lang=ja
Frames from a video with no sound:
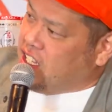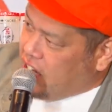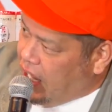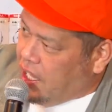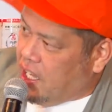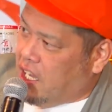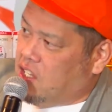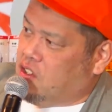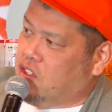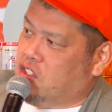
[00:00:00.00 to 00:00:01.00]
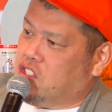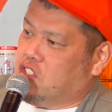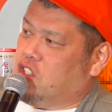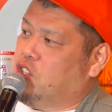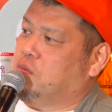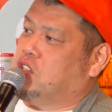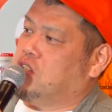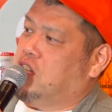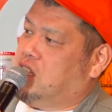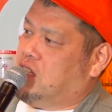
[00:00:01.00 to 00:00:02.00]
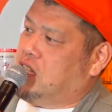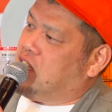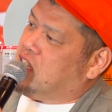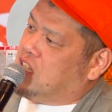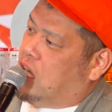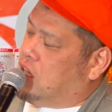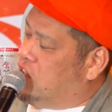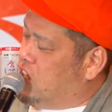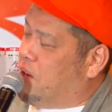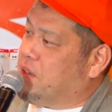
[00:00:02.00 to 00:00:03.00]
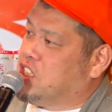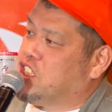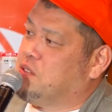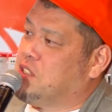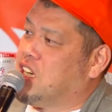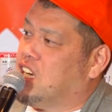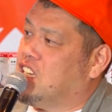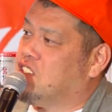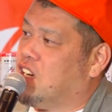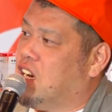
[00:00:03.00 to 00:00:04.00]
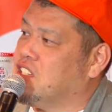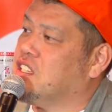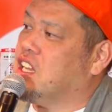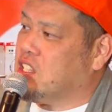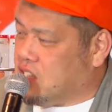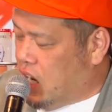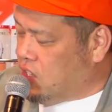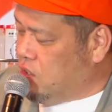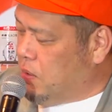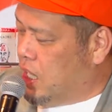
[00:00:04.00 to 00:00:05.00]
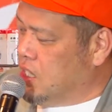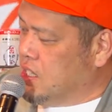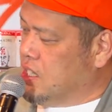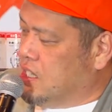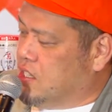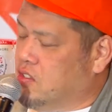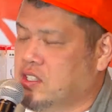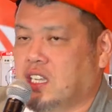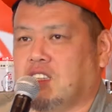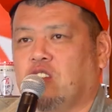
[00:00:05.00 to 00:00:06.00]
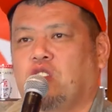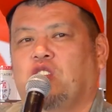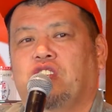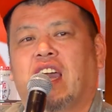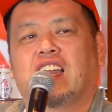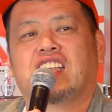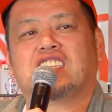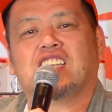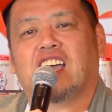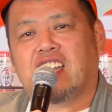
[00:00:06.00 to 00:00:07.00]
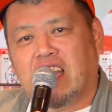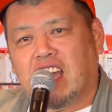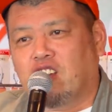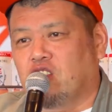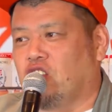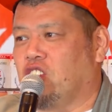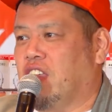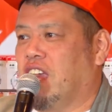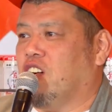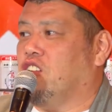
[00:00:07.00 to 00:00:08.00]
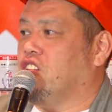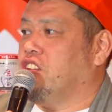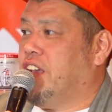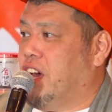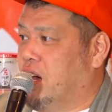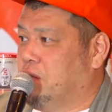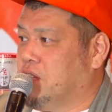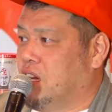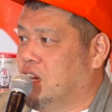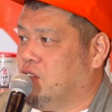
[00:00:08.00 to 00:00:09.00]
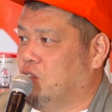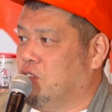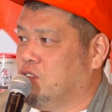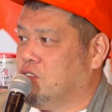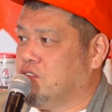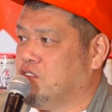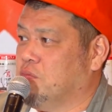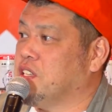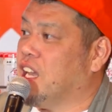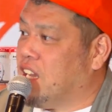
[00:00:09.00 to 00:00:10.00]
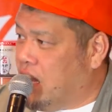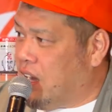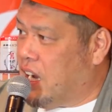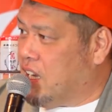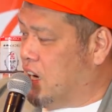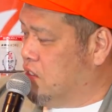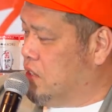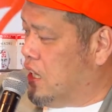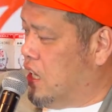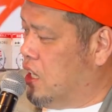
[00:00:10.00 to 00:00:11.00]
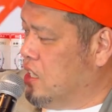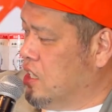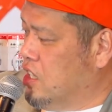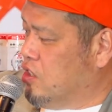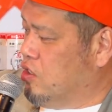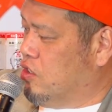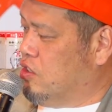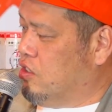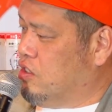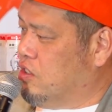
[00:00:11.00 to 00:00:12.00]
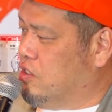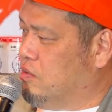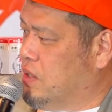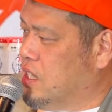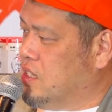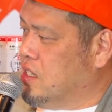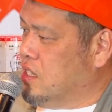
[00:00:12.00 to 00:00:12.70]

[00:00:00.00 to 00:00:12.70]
にねあのちょっと飲みすぎ行き過ぎたって時はやっぱしじみがいいとかあるじゃないですかあとまあどういったんですかこの嫌な時代ねこのなんやコロナやみたいなこうクソみたいなねあれがある中このまあ